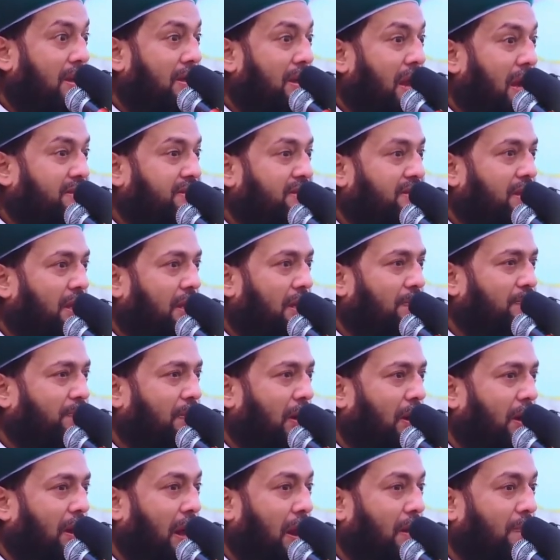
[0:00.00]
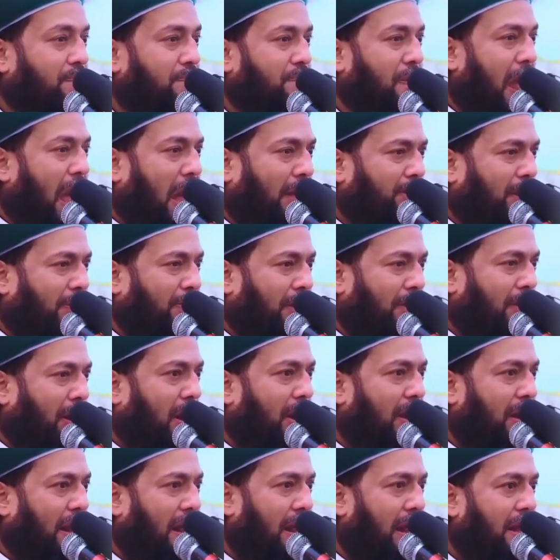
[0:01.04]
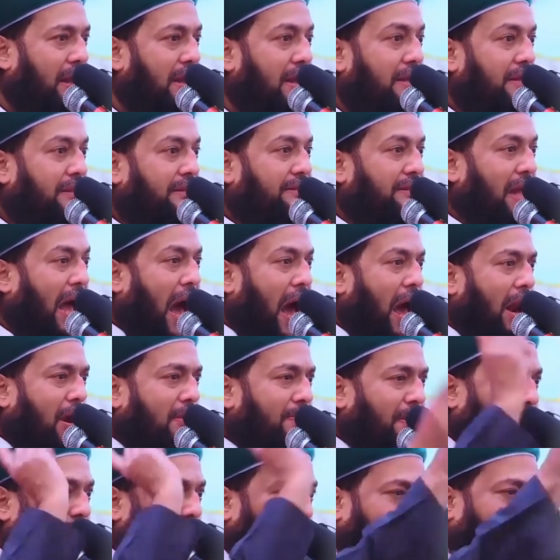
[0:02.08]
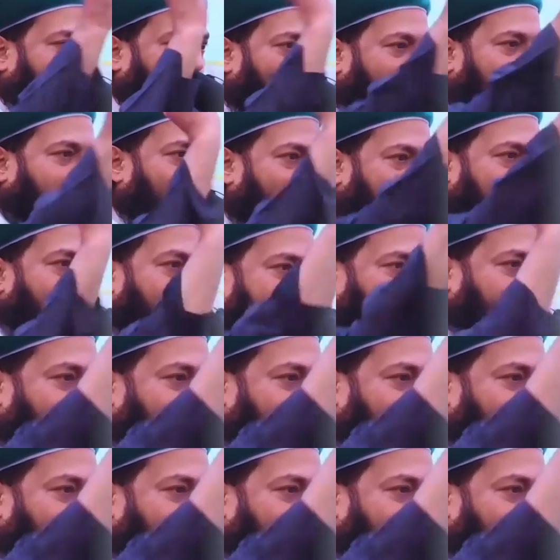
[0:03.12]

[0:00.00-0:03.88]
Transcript: নাস্তিক ব্লগার বেয়াদবি করলে তার মৃত্যুদণ্ডের আইন